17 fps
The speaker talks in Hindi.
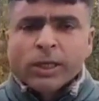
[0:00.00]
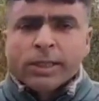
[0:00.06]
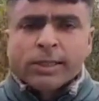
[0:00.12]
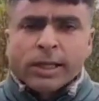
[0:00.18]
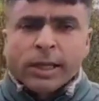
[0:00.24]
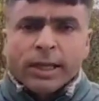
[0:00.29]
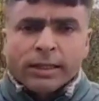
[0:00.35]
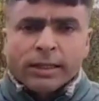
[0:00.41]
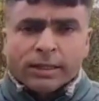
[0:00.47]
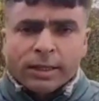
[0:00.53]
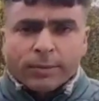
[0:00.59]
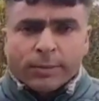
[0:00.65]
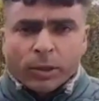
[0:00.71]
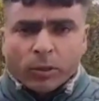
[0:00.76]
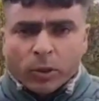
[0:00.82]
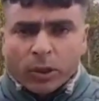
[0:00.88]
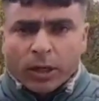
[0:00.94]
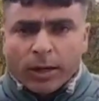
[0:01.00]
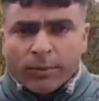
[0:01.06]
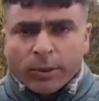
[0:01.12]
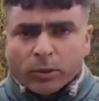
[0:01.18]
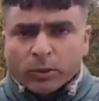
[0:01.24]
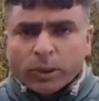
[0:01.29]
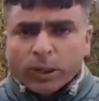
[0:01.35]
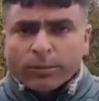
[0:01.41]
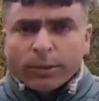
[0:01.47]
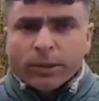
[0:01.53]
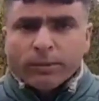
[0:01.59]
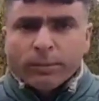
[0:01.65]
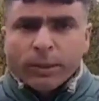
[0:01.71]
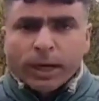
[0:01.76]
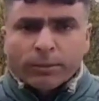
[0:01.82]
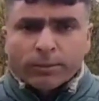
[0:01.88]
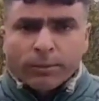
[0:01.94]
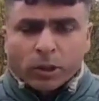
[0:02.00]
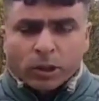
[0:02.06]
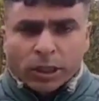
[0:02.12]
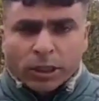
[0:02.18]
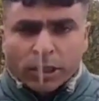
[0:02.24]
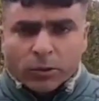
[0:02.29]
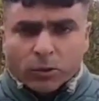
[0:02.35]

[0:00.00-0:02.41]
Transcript: जिला इंतजाम या कुलगाम है उन तक भी बात पहुंचाने की